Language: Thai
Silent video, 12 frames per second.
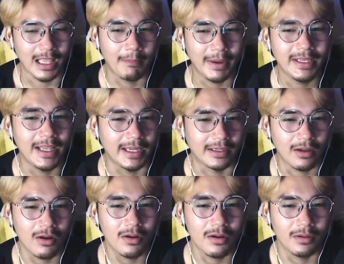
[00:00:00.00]
ทำให้เด็ก
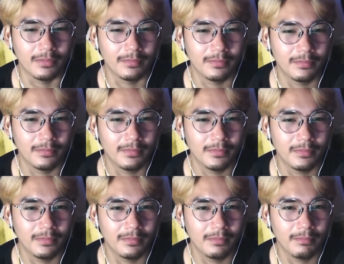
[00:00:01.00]
ก็
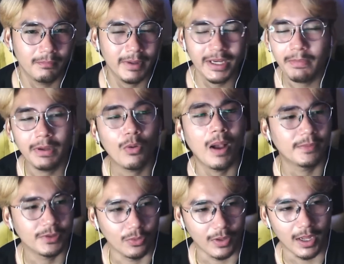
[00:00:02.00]
ไม่ได้มีความ
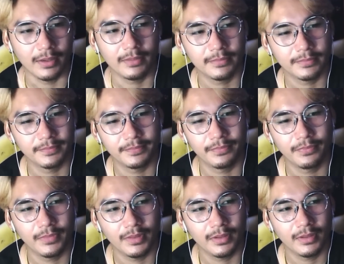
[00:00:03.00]
สุขอ่ะ
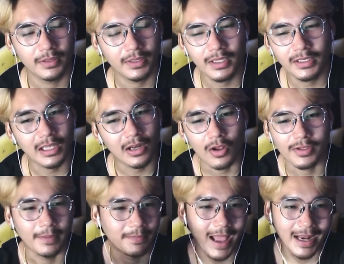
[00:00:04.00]
คือตลอด
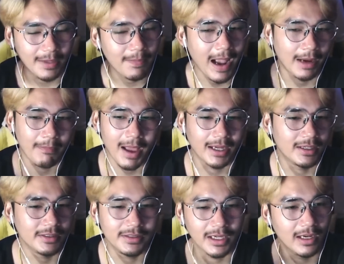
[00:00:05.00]
สัปดาห์ที่ผ่านมาคือ
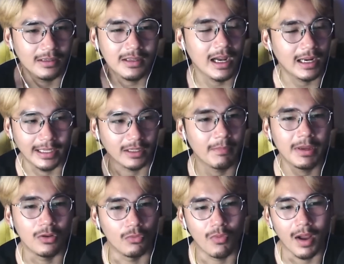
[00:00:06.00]
เจอเรื่องอะไรก็ไม่
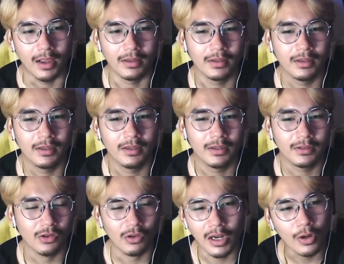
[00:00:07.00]
รู้อ่ะ
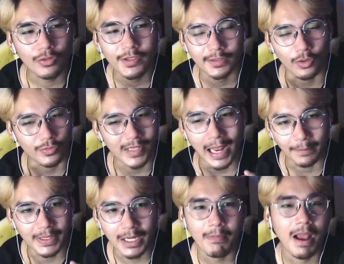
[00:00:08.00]
ตอนนั้นรู้สึกสงสาร
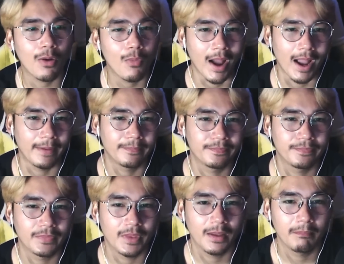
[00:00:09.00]
เพื่อนมากกว่า
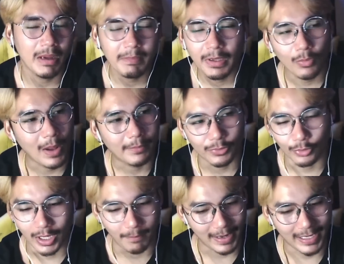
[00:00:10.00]
ไม่มีความสุข
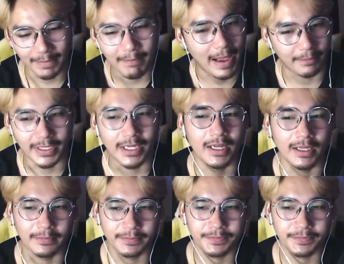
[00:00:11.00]
กับอะไรแบบนี้เลย